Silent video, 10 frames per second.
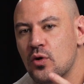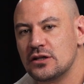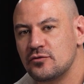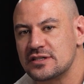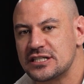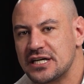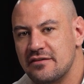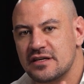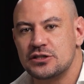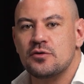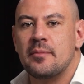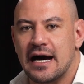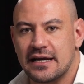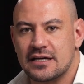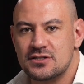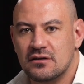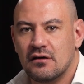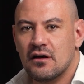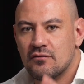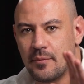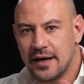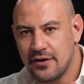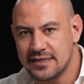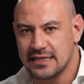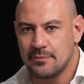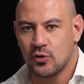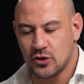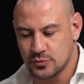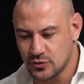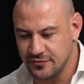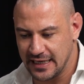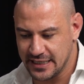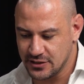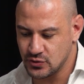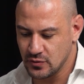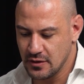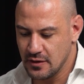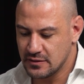quanto você já investiu em marketing. Vou pegar um exemplo, eu gosto muito de falar isso.